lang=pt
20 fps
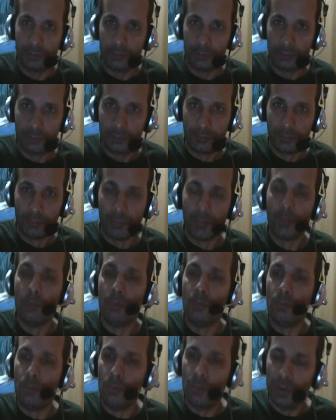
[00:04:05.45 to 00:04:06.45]
É uma
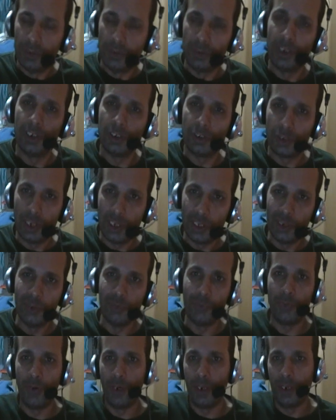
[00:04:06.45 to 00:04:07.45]
montagem. Muita
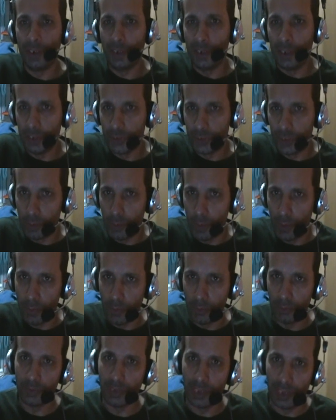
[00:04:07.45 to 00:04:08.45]
gente fala que isso é uma
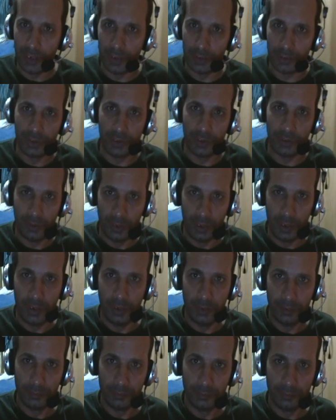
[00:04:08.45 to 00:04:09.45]
montagem,
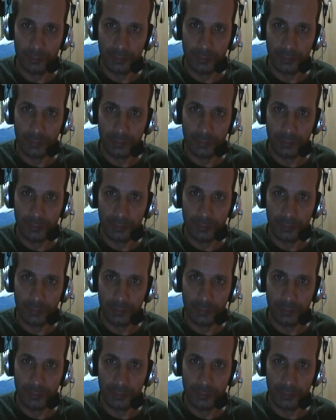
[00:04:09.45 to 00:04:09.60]
tá?